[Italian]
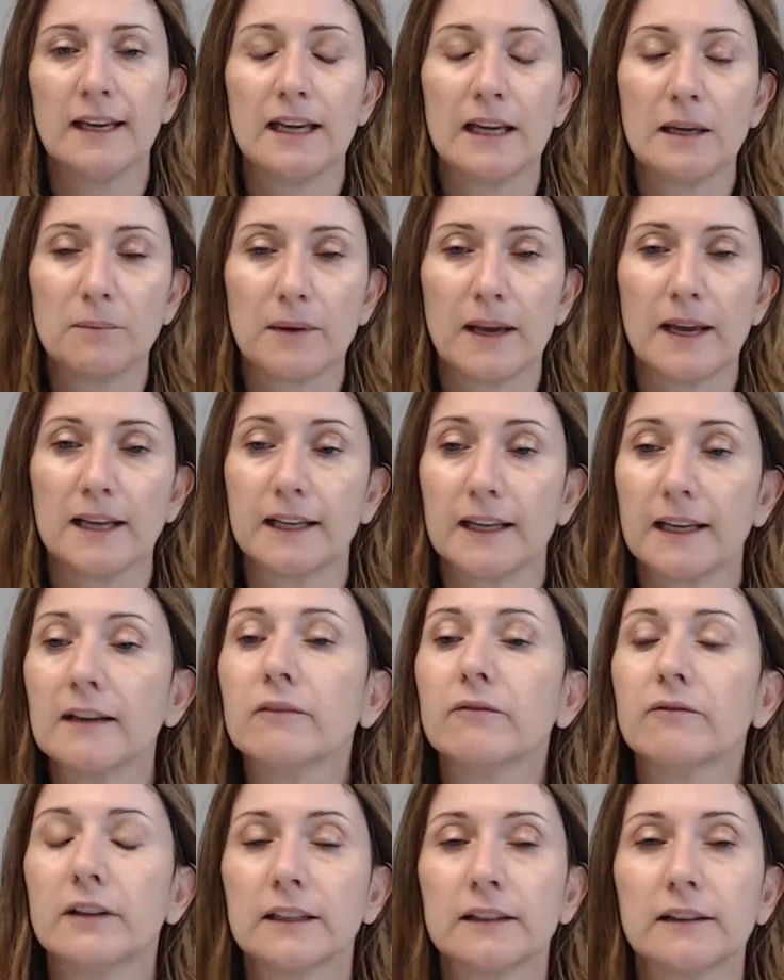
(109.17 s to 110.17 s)

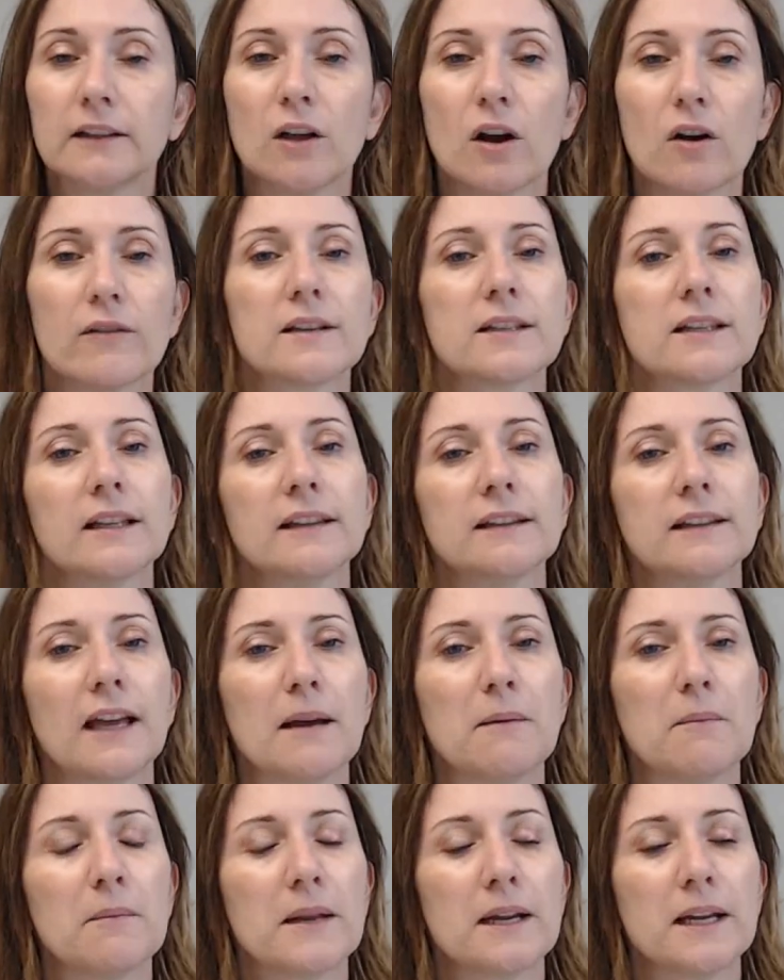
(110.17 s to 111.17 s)
Ebbene, 29
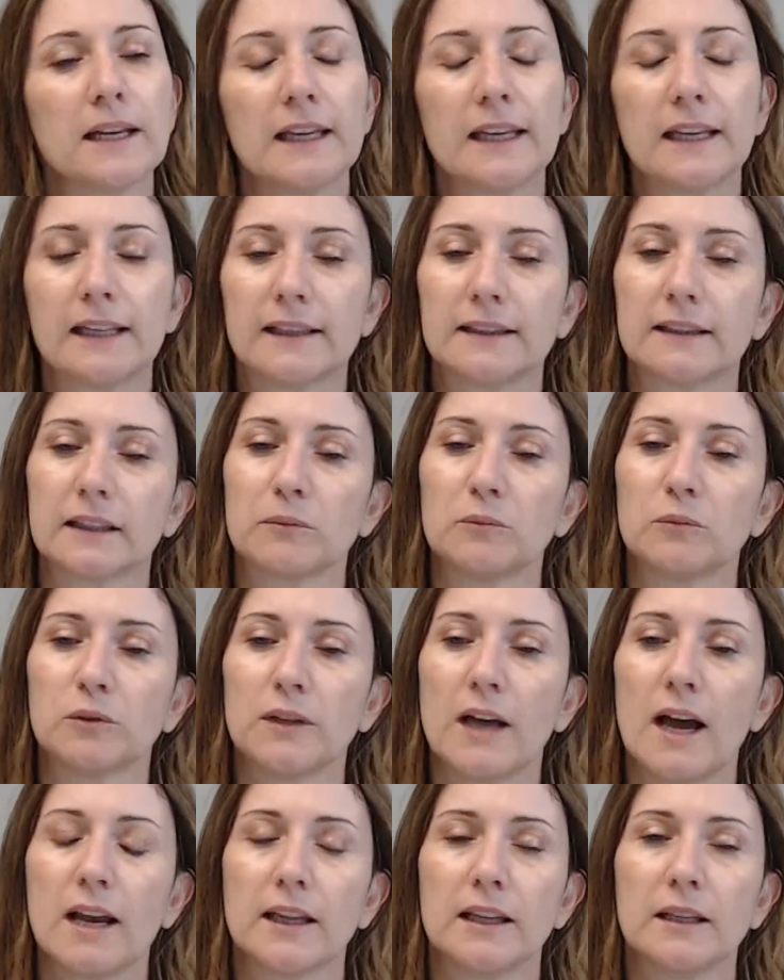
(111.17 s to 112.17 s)
settembre il
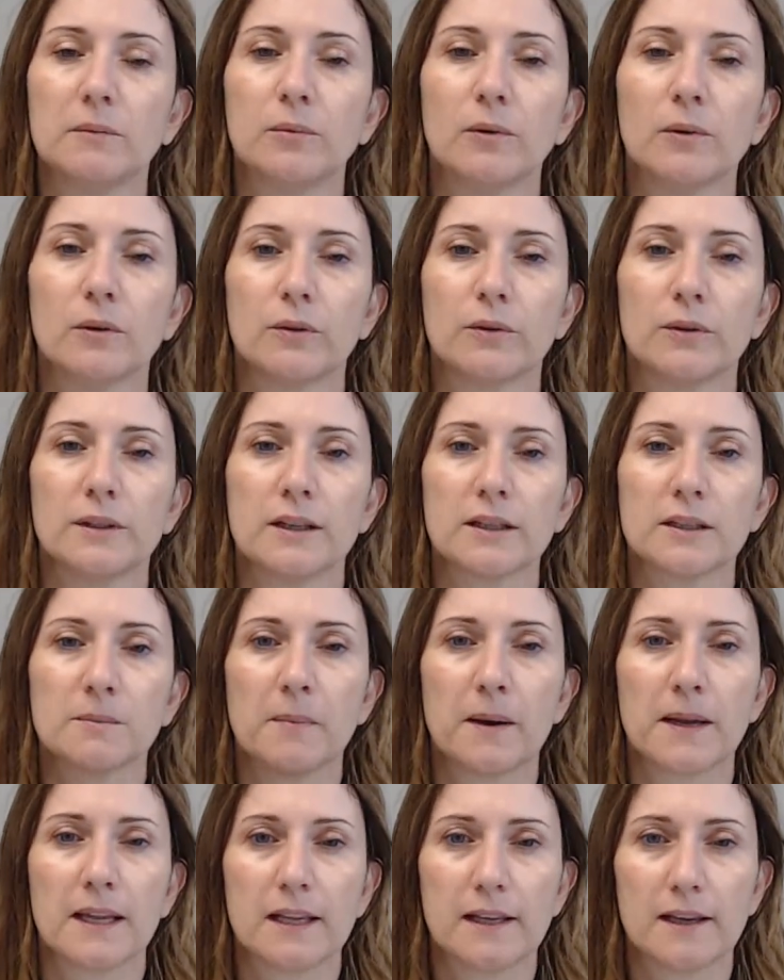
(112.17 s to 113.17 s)
Tribunale di Bologna
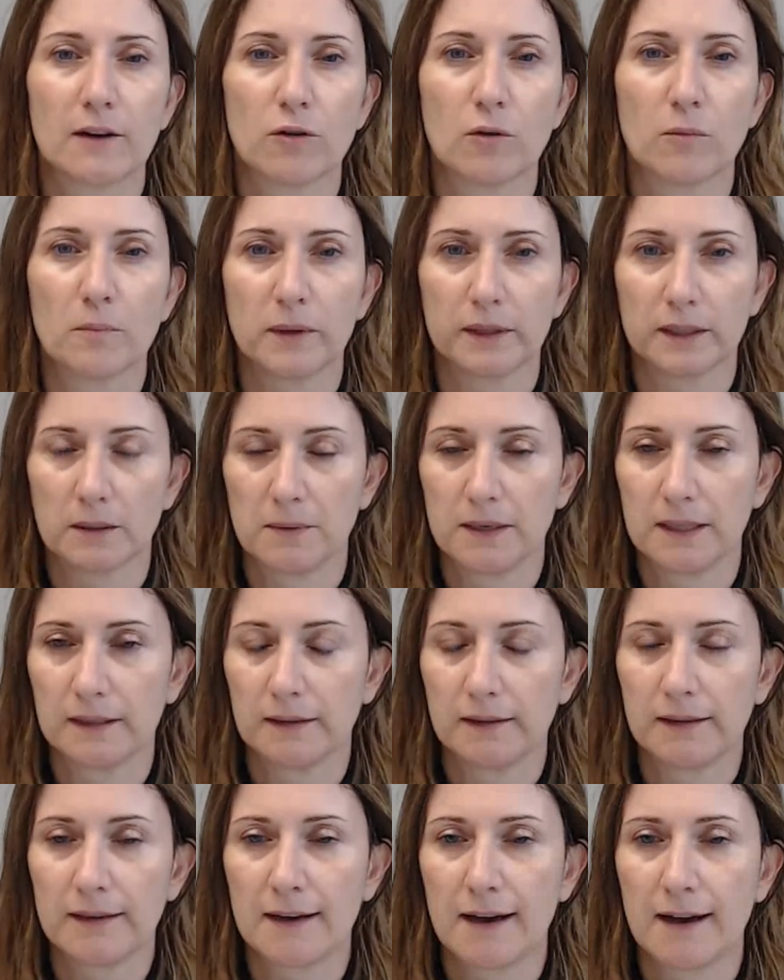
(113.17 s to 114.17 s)
spariglia
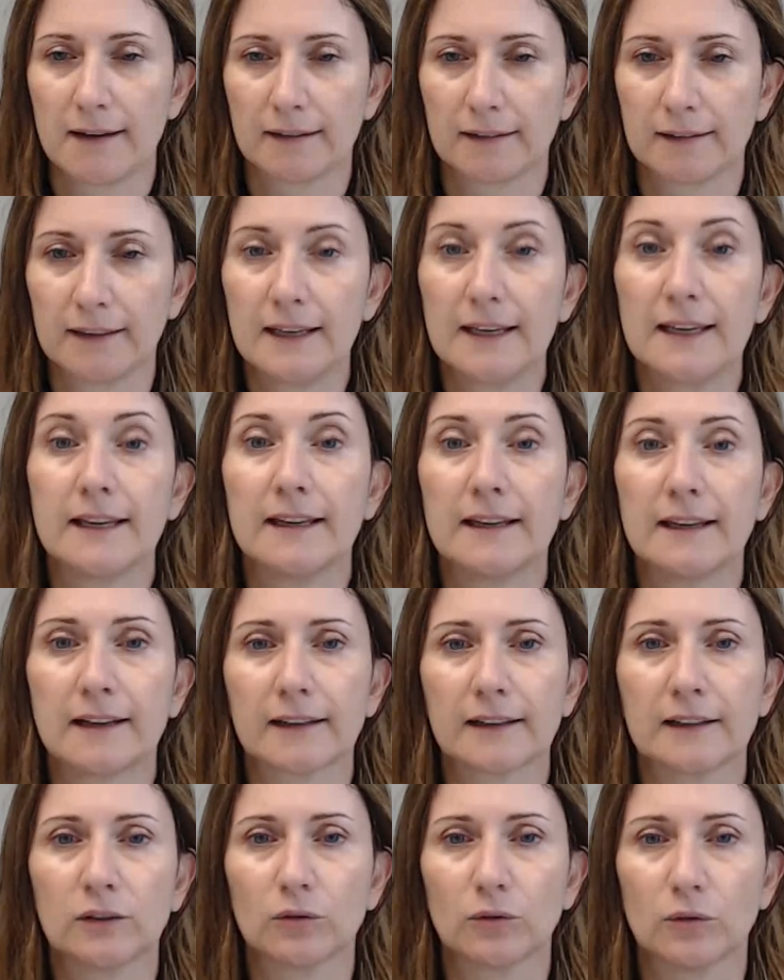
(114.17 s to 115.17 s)
completamente le carte e
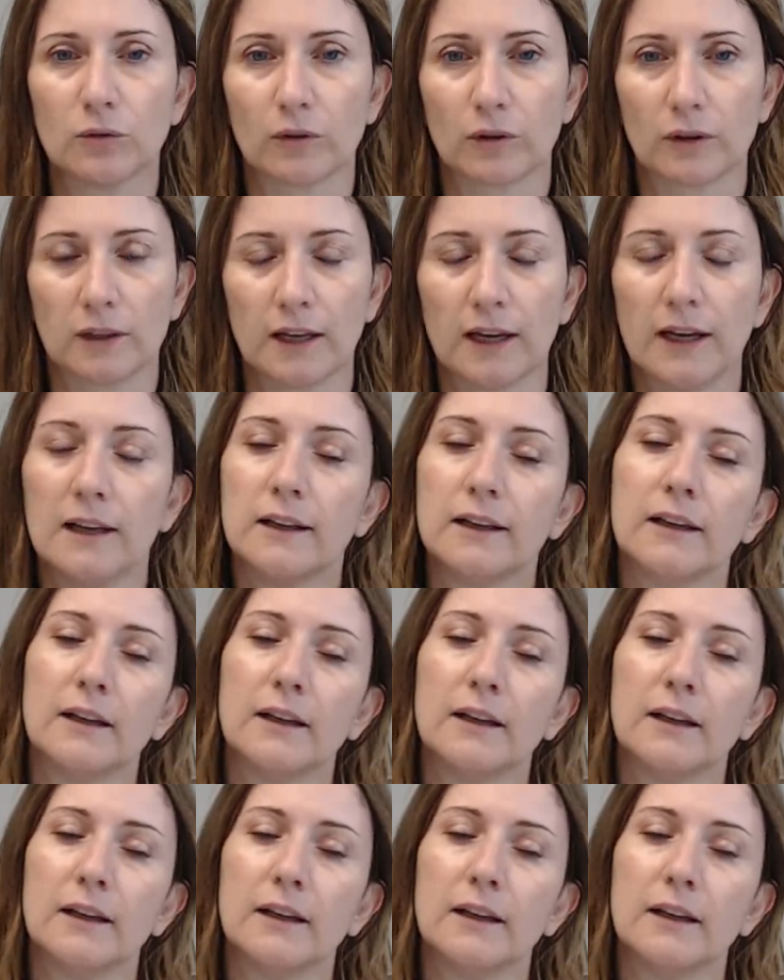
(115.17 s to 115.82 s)
ritorna